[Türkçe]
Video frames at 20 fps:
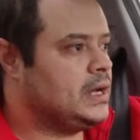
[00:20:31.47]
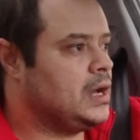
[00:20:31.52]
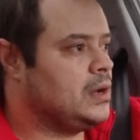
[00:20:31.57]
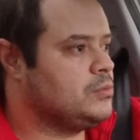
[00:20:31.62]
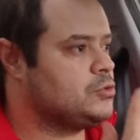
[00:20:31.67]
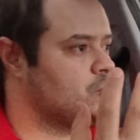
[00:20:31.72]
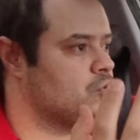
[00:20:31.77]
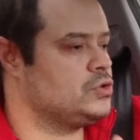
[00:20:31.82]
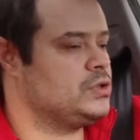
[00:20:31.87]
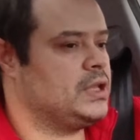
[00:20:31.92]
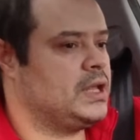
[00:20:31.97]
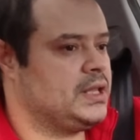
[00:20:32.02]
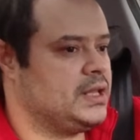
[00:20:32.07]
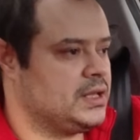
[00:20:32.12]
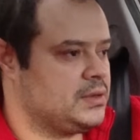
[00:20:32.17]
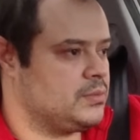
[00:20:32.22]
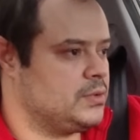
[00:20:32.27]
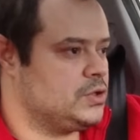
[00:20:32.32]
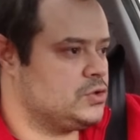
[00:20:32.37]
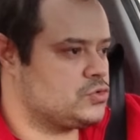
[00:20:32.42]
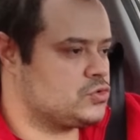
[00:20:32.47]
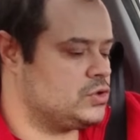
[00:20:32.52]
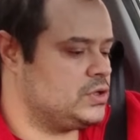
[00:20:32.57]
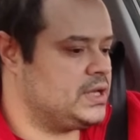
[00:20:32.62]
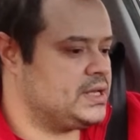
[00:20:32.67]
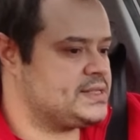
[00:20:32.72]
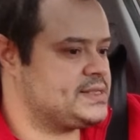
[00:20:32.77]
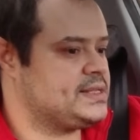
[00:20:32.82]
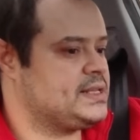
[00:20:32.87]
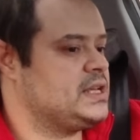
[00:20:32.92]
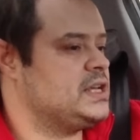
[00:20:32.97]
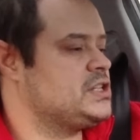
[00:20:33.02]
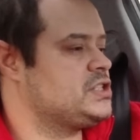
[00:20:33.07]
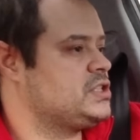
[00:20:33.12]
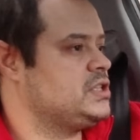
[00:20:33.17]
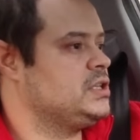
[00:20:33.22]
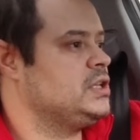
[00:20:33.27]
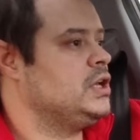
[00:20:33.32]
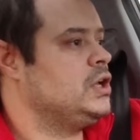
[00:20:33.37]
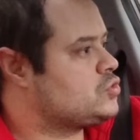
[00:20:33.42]
Abi şunu anlatmadın, şunu eksik
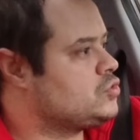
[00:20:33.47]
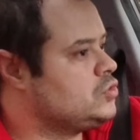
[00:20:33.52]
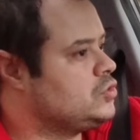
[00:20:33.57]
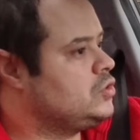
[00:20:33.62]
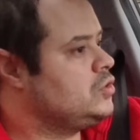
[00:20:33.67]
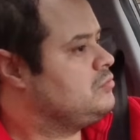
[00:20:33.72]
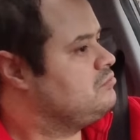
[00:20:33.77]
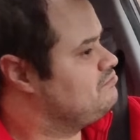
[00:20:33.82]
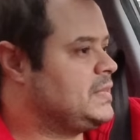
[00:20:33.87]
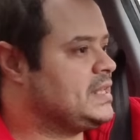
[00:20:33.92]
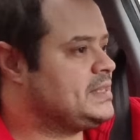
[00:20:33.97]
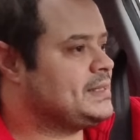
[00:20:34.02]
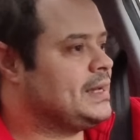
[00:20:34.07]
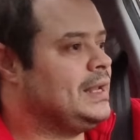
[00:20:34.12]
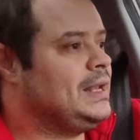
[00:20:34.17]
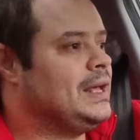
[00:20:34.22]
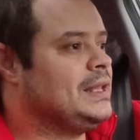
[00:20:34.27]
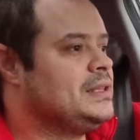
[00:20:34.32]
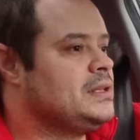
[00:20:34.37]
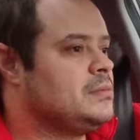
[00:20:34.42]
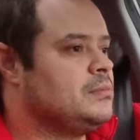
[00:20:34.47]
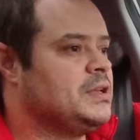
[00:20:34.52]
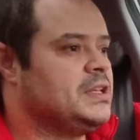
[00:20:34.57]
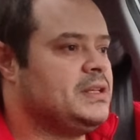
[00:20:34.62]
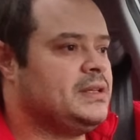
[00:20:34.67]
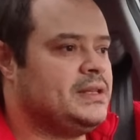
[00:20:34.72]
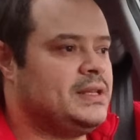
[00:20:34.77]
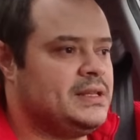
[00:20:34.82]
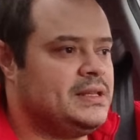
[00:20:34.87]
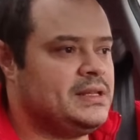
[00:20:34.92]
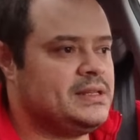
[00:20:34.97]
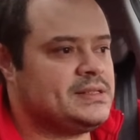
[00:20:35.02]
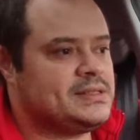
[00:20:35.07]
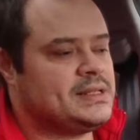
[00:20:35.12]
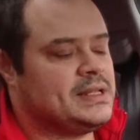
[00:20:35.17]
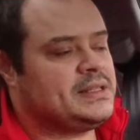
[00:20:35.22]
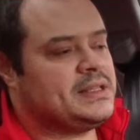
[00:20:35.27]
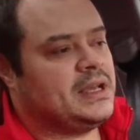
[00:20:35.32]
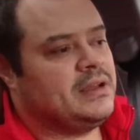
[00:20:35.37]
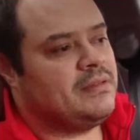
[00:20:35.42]
geçtin, şunu detaylandırmadın dediğiniz
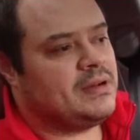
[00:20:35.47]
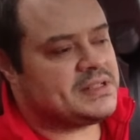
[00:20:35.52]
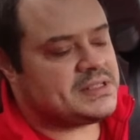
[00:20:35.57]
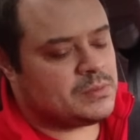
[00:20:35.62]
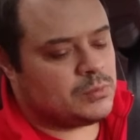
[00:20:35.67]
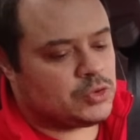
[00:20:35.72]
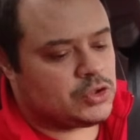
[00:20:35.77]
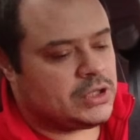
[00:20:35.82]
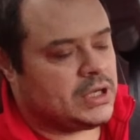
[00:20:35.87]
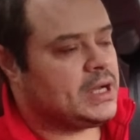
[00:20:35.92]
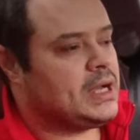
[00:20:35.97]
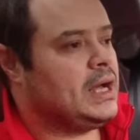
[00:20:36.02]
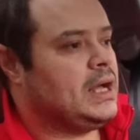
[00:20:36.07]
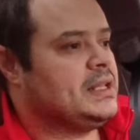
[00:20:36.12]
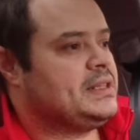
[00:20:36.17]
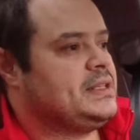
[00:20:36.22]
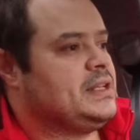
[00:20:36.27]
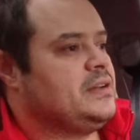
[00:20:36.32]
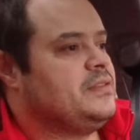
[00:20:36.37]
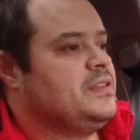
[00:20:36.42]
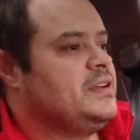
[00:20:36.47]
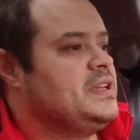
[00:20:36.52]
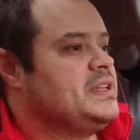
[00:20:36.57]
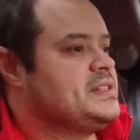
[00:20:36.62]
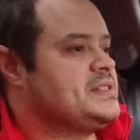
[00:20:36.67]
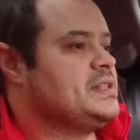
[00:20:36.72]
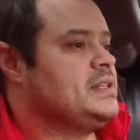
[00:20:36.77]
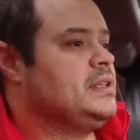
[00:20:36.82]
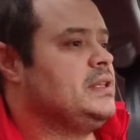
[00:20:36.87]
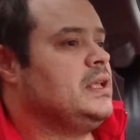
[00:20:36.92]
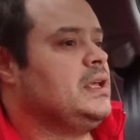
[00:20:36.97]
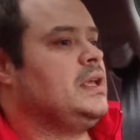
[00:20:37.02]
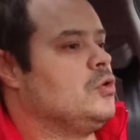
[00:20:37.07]
detay varsa mutlaka alt tarafa yazın.